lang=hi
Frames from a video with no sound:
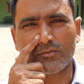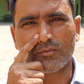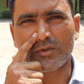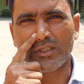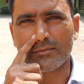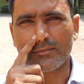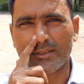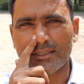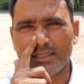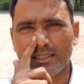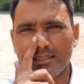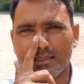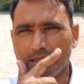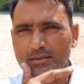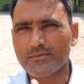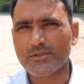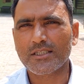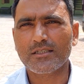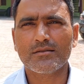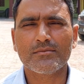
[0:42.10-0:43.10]
और जी का
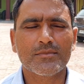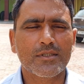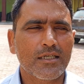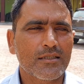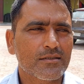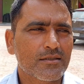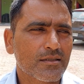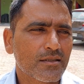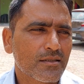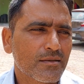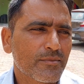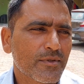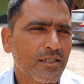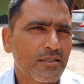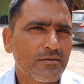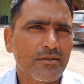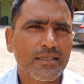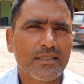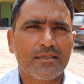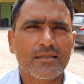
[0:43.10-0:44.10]
नाम किरणपाल जी है
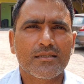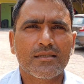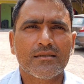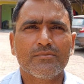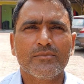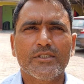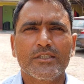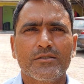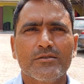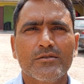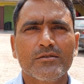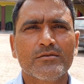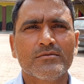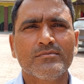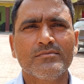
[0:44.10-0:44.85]
बड़े भाई का नाम बिट्टू